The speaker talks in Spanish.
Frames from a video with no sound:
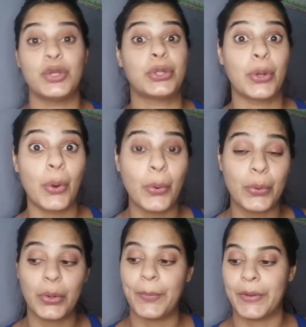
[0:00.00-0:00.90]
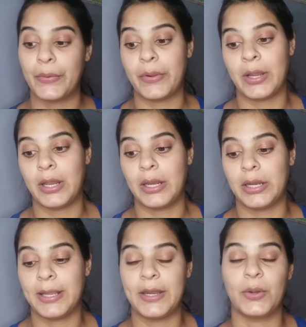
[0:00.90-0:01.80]
Yo tengo uno, pero
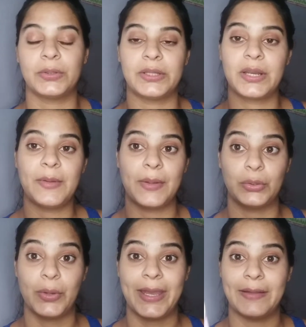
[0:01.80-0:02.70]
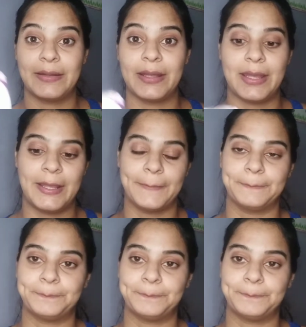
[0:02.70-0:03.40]
el ginecostetra me mandó este en,